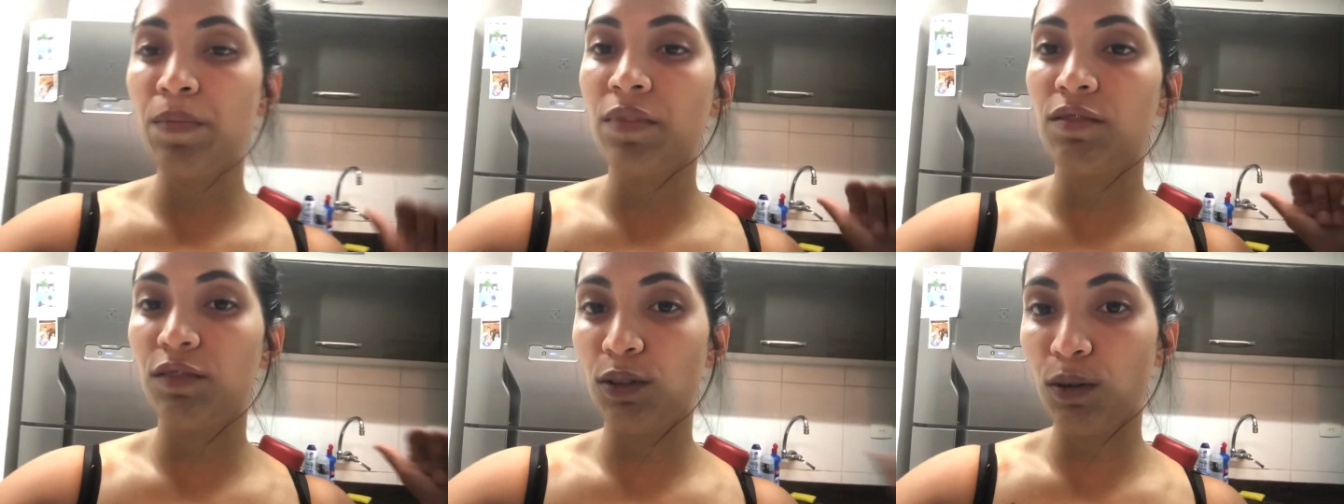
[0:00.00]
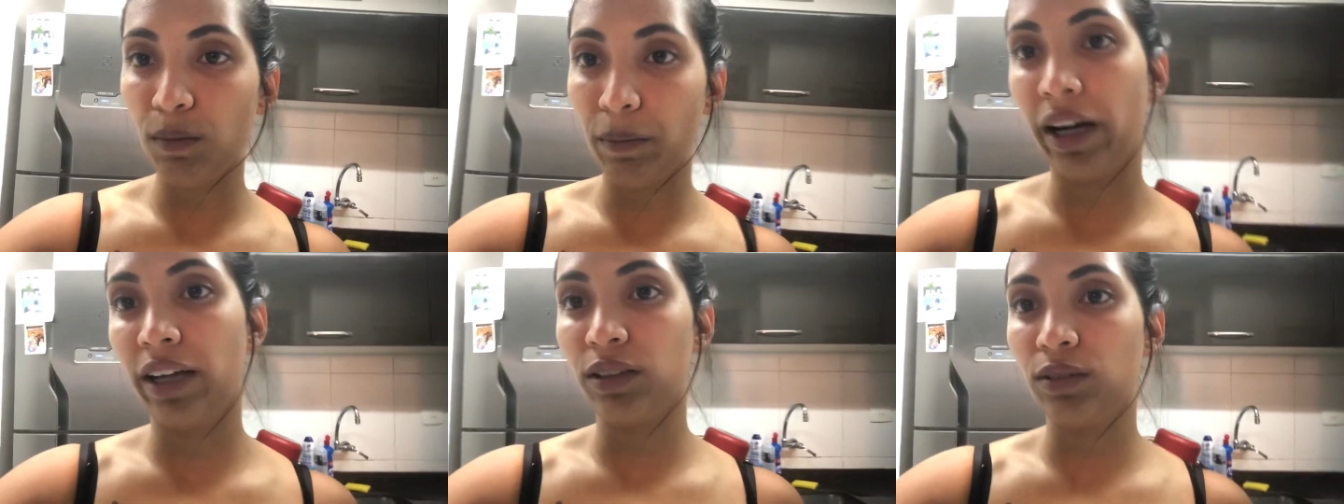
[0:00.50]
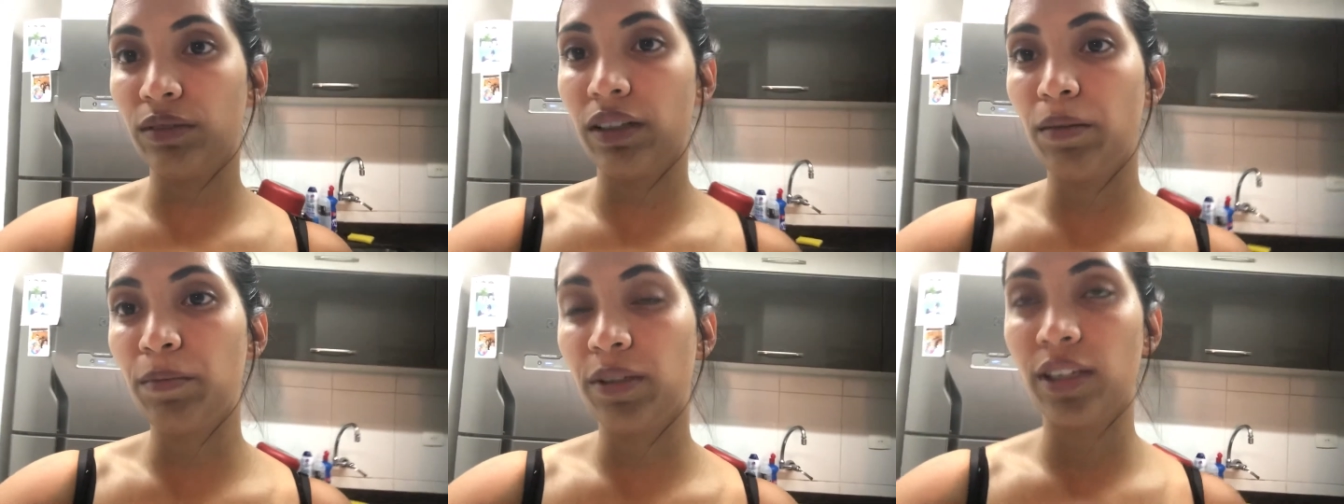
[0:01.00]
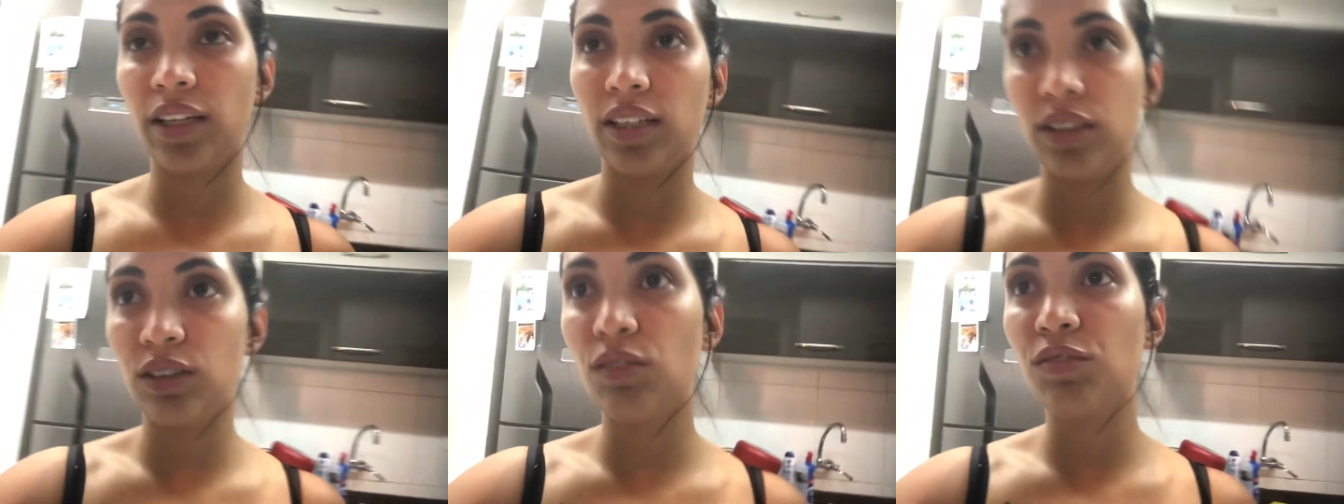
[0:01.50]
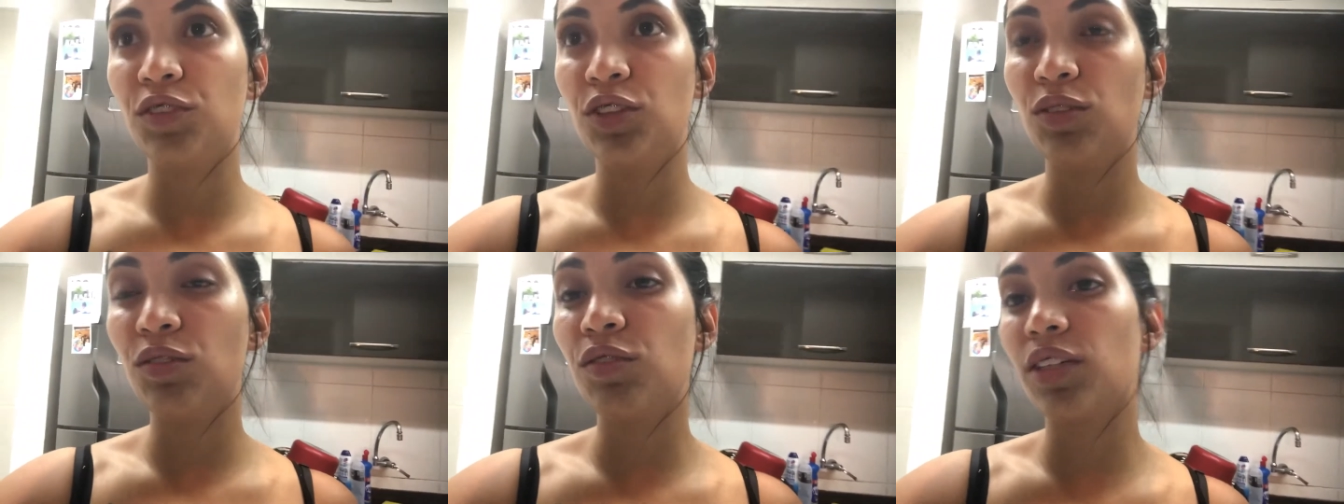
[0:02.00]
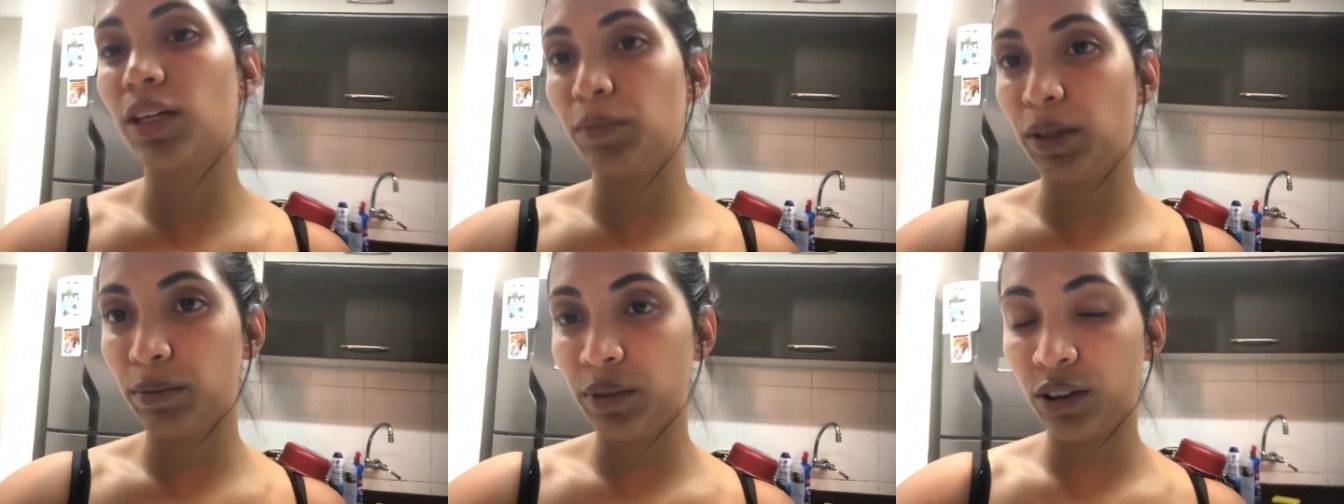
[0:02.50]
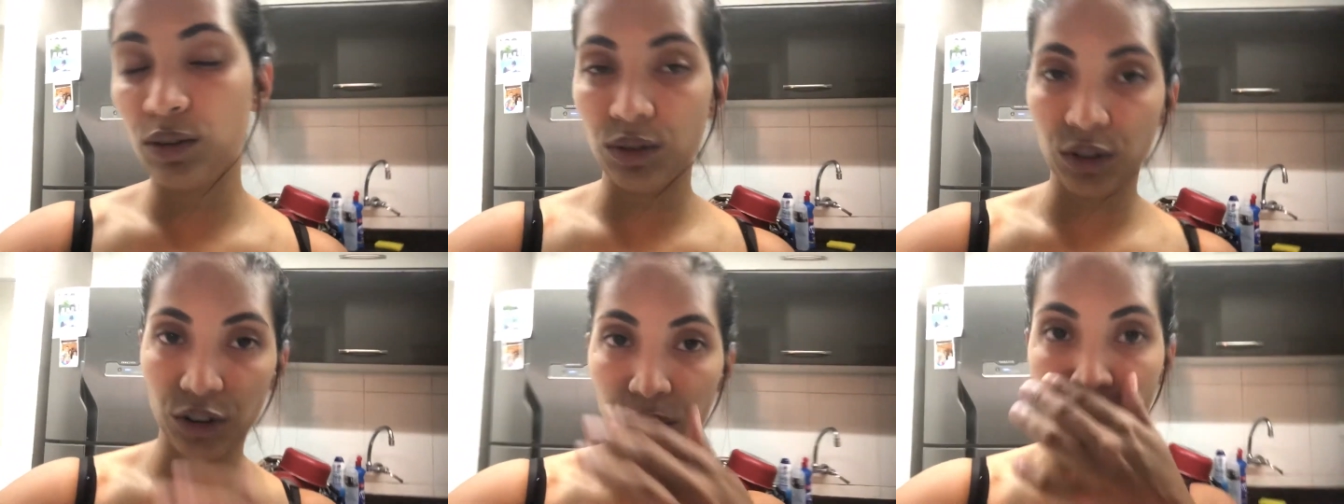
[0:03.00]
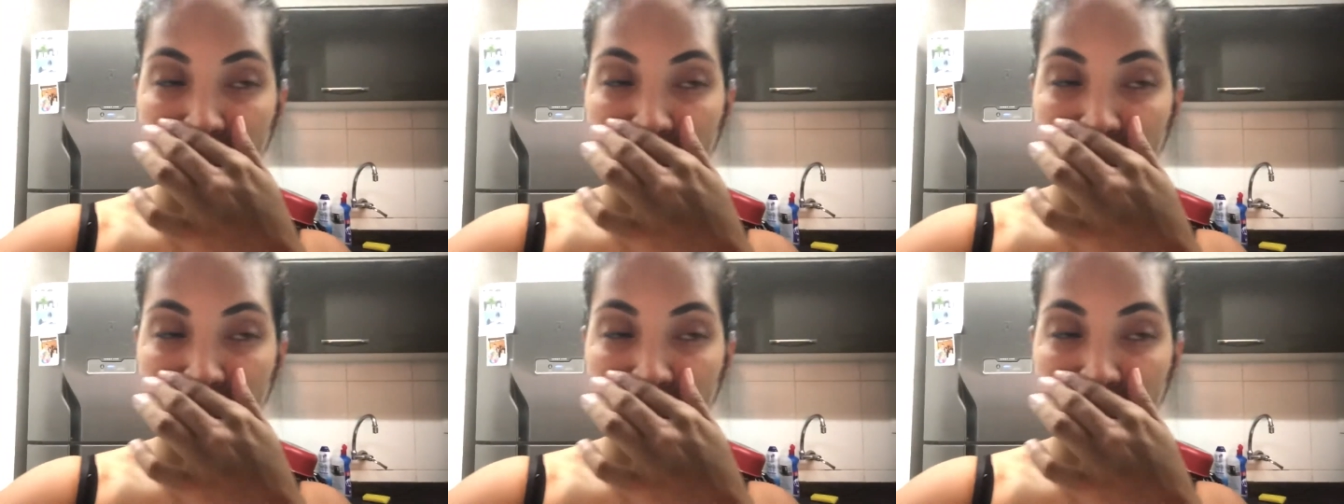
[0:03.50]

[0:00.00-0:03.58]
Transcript: Vou com o Michael, né? Porque ele não viu. Fui com a minha mãe hoje.